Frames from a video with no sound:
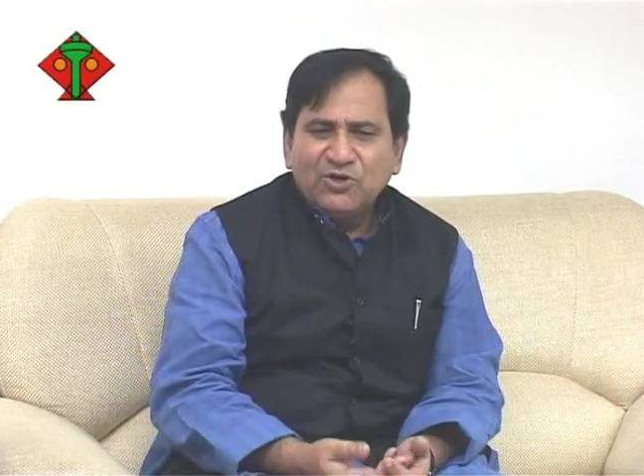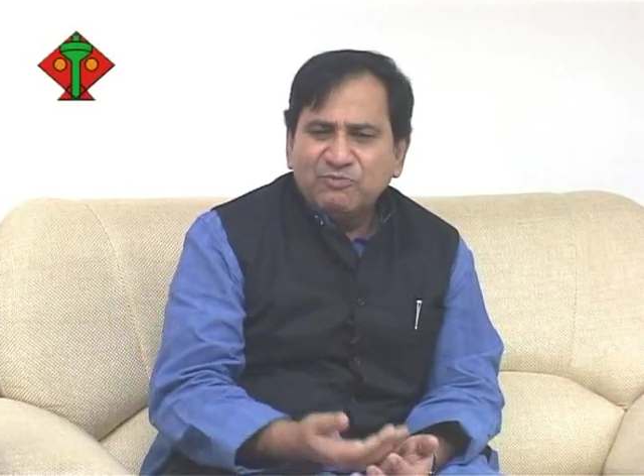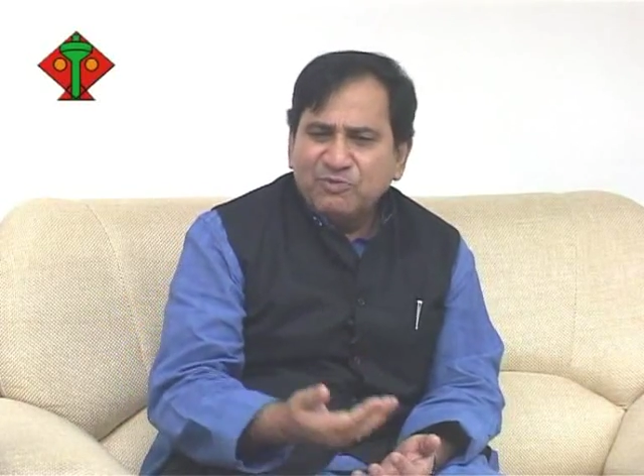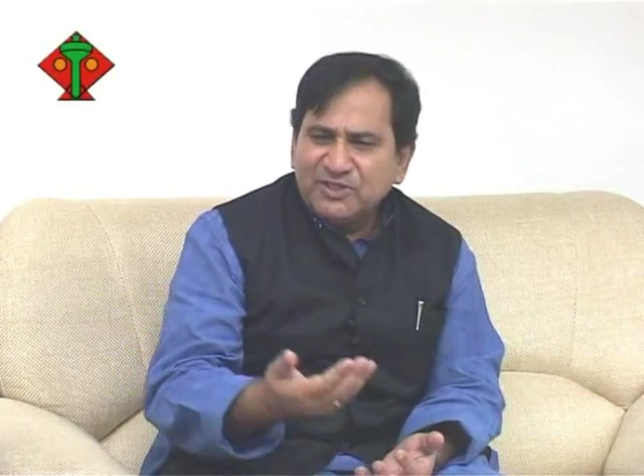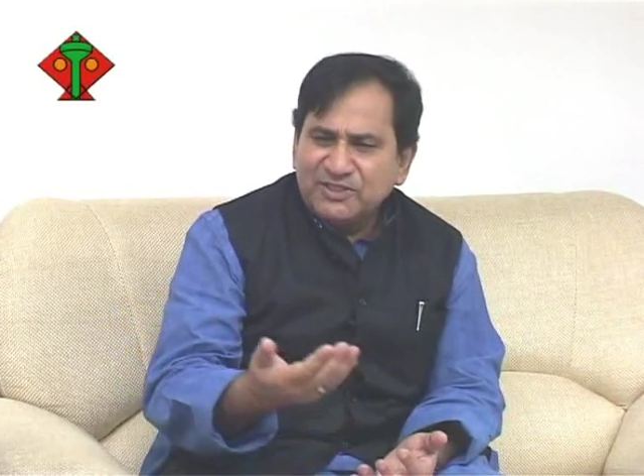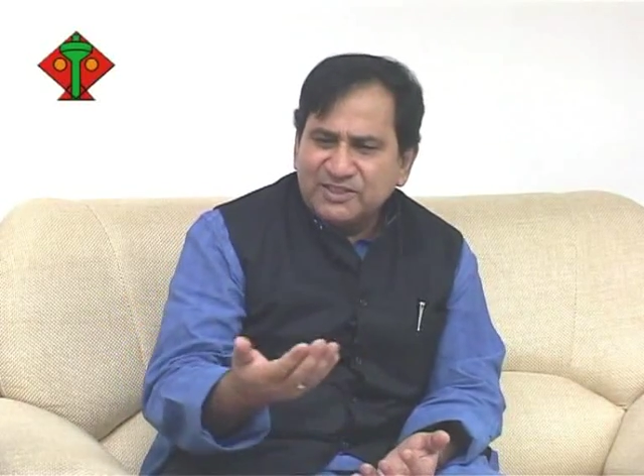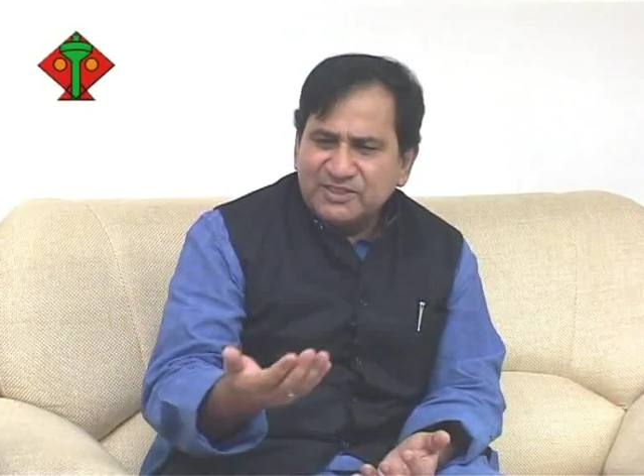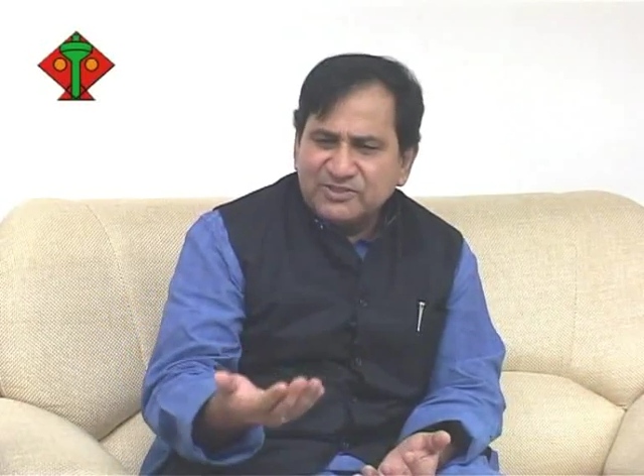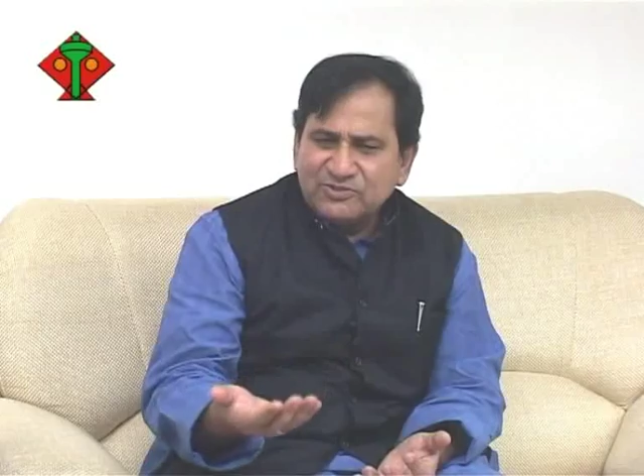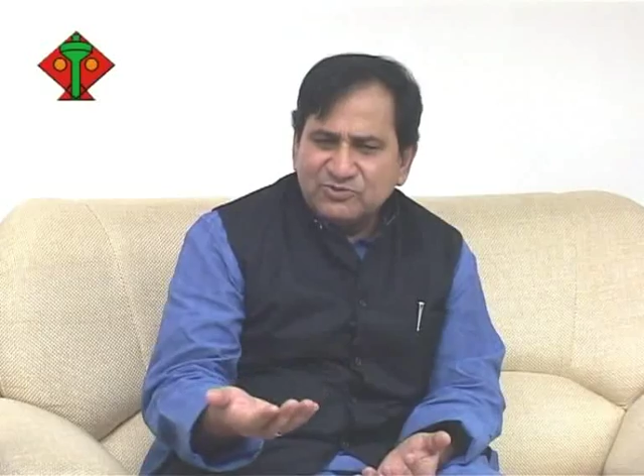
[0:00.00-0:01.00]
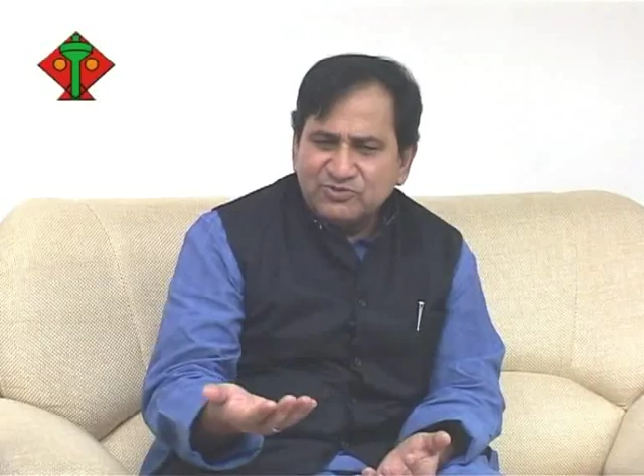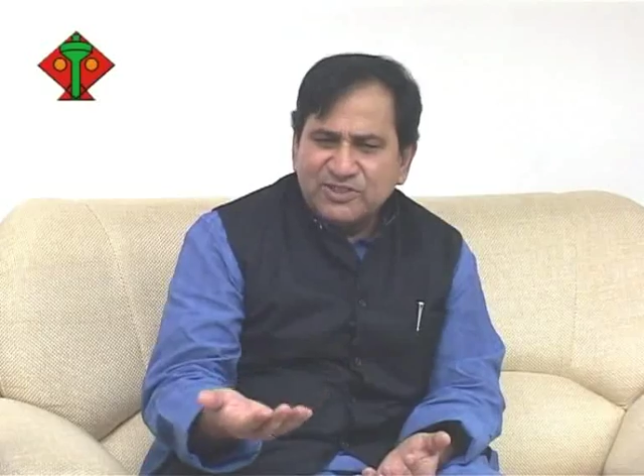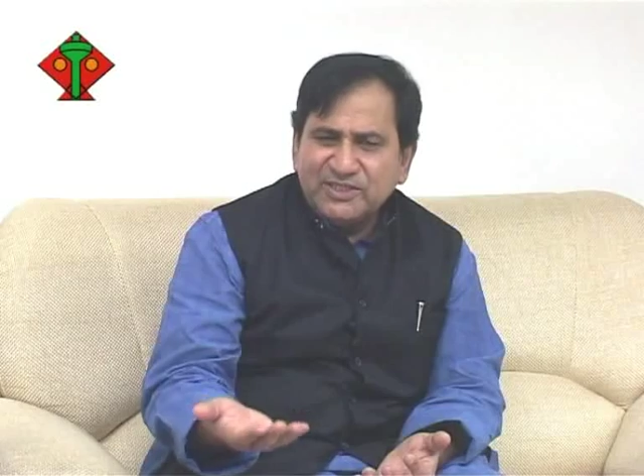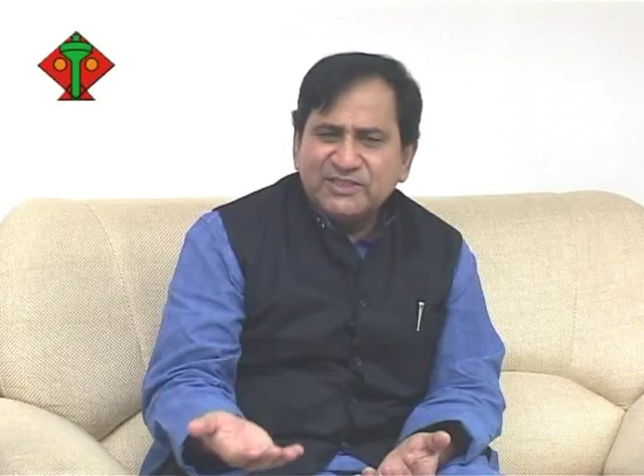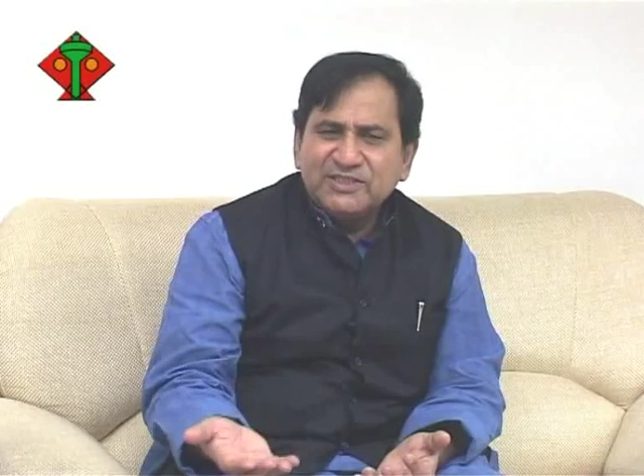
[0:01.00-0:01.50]
और पॉलिटिक्स तो
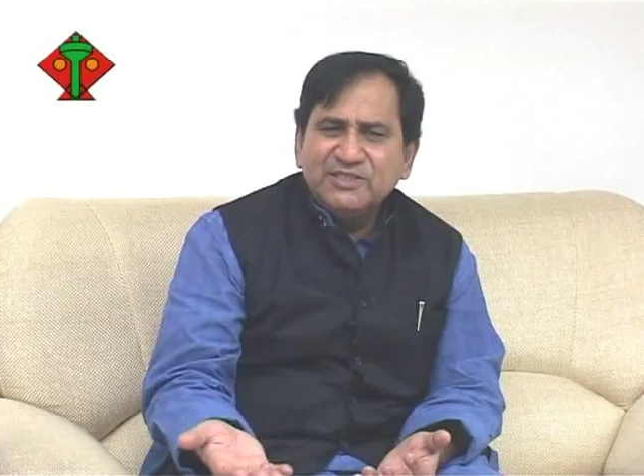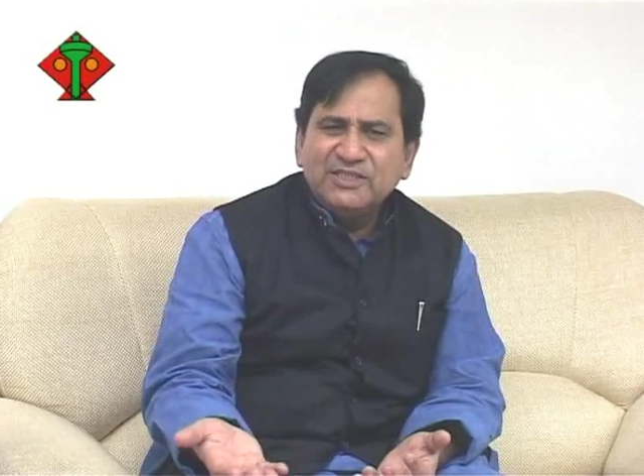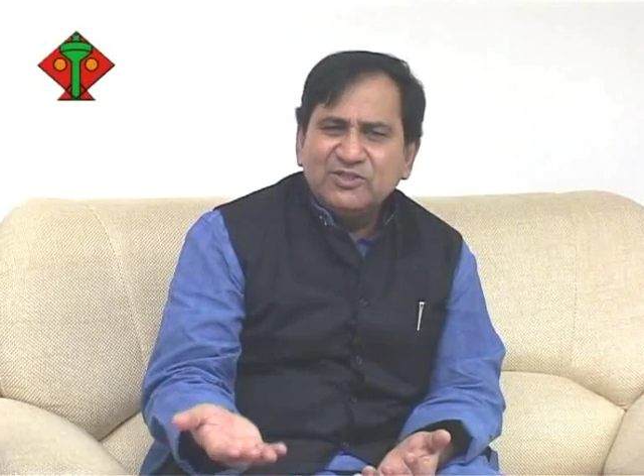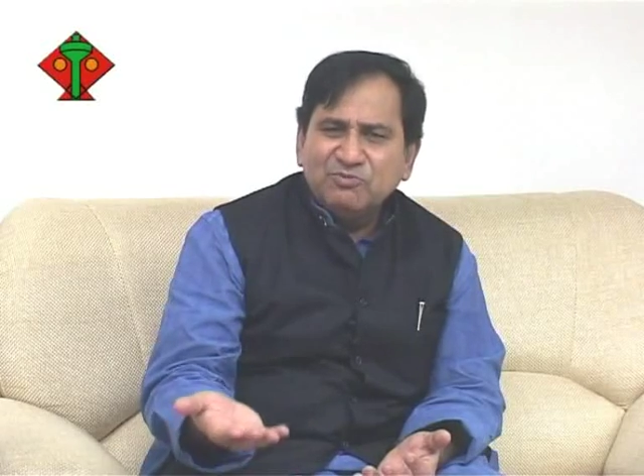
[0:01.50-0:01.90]
देश की